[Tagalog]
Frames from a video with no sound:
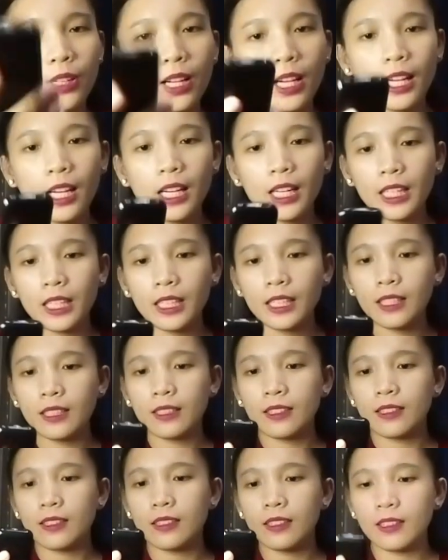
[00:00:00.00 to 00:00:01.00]
hi,
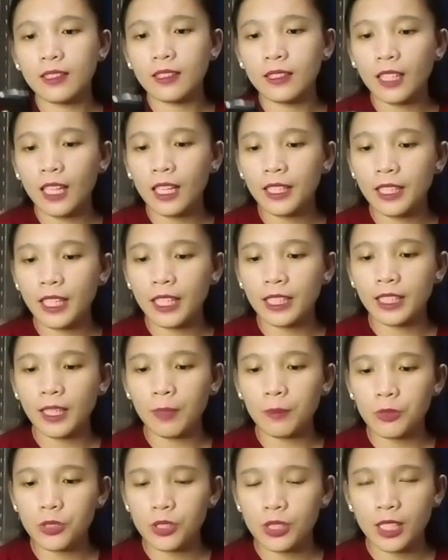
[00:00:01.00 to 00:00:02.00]
nanay,
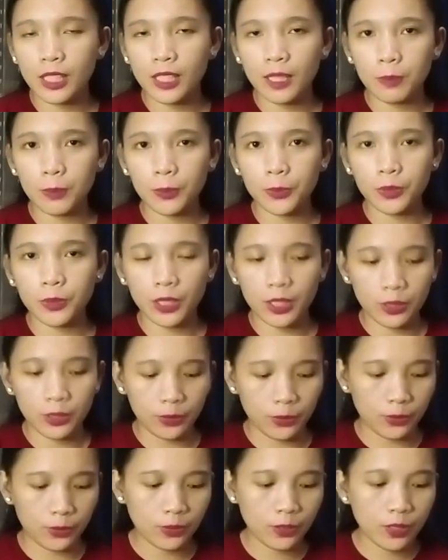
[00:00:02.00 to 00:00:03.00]
kamusta na po
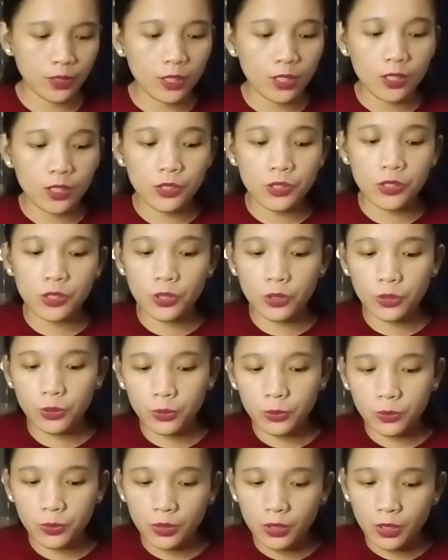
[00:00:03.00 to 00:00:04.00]
kayo?
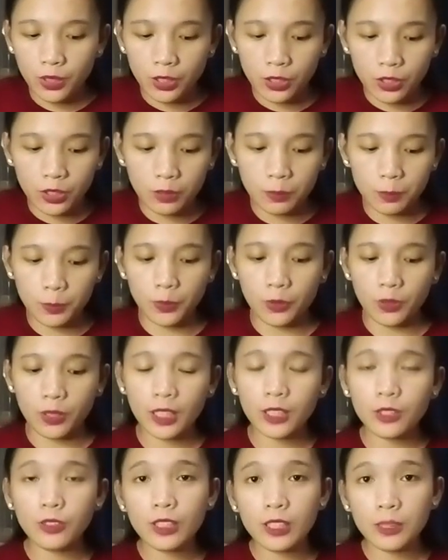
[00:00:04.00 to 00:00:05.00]
So, yan po.
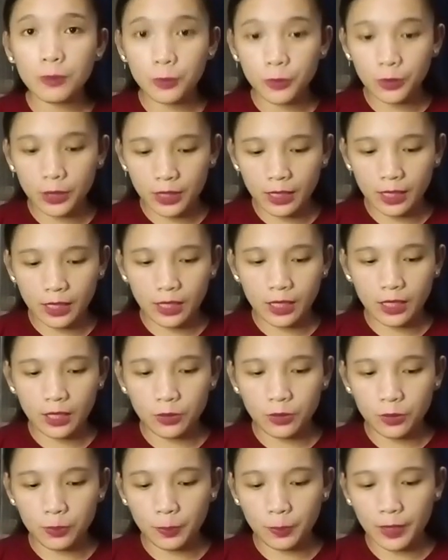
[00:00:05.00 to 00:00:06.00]
Ganun lang po kadali
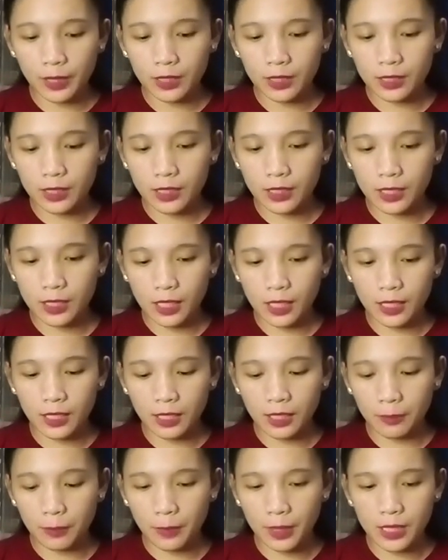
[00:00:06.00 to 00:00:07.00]
yung pag-send
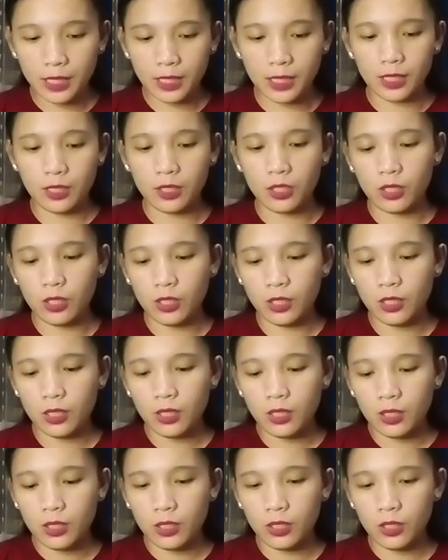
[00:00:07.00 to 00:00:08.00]
ng message.
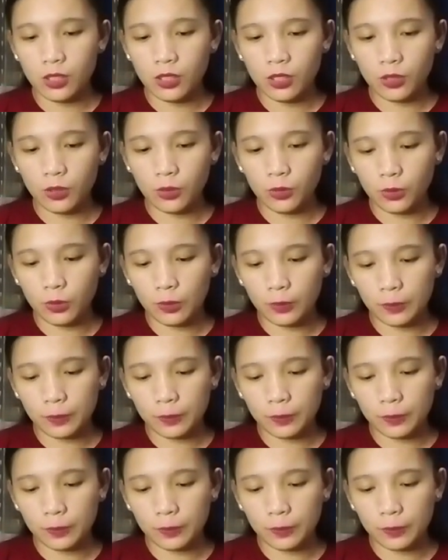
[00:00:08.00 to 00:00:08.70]
So,